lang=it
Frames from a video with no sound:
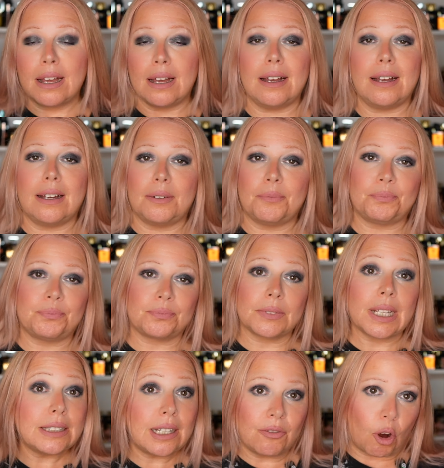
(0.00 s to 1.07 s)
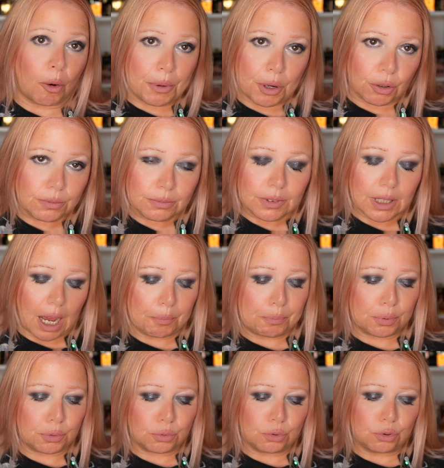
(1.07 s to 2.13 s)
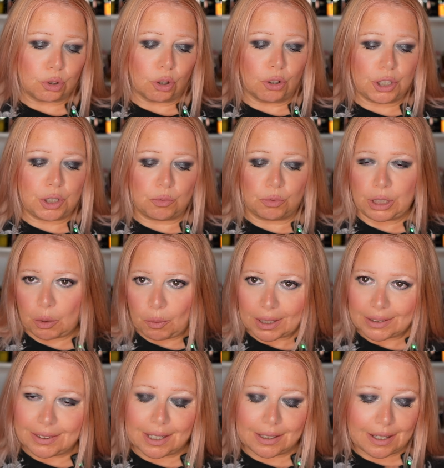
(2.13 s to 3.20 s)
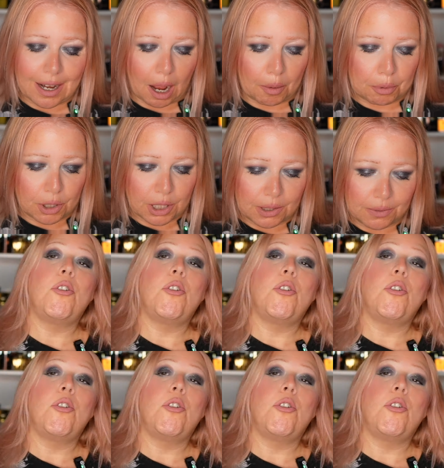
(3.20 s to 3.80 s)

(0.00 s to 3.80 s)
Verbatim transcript: ehm, nel Vomero, appunto, in uno dei quartieri di Napoli.